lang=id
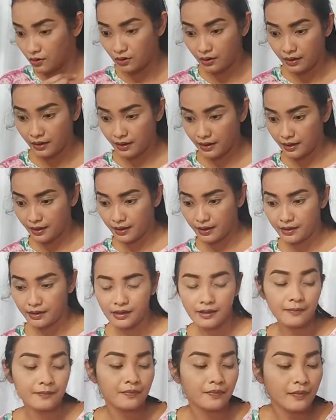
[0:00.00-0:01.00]
Oke. Okay.
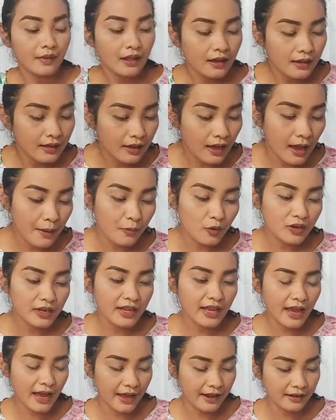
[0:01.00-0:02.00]

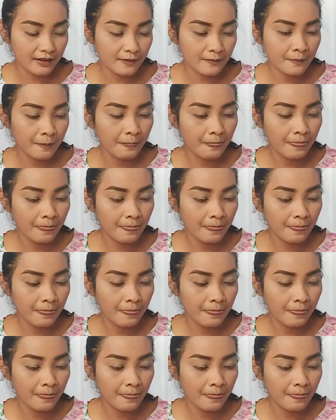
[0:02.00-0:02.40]
Kemudian